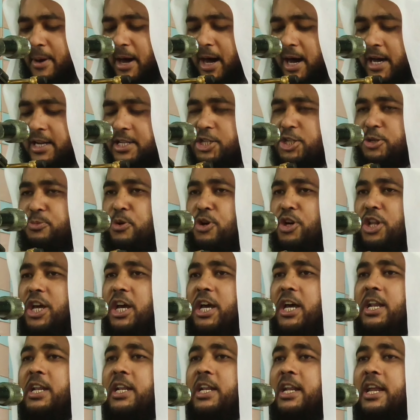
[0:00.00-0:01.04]
আমার
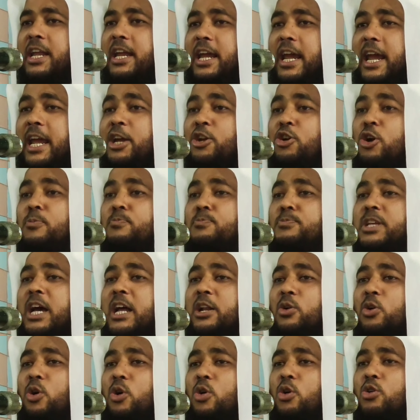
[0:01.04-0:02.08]
জীবনের এই
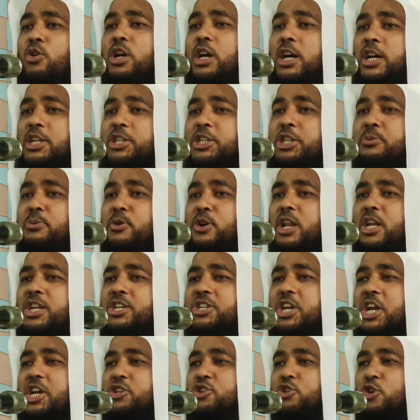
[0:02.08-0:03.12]
রমজান হোক জীবনের
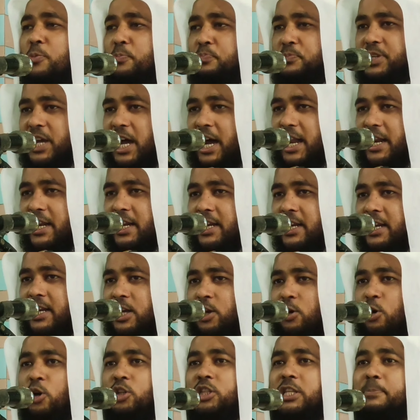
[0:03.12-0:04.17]
শেষ রমজান
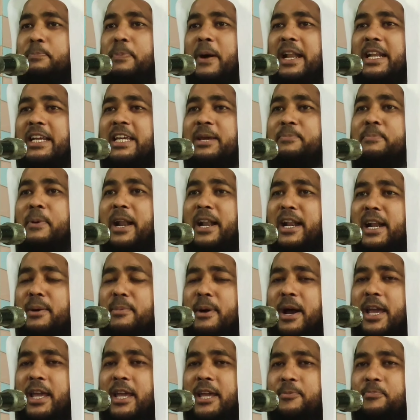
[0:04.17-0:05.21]
হতে পারে কি পারে না
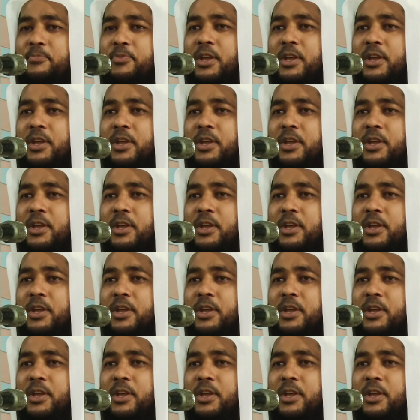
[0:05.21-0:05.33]
ভাই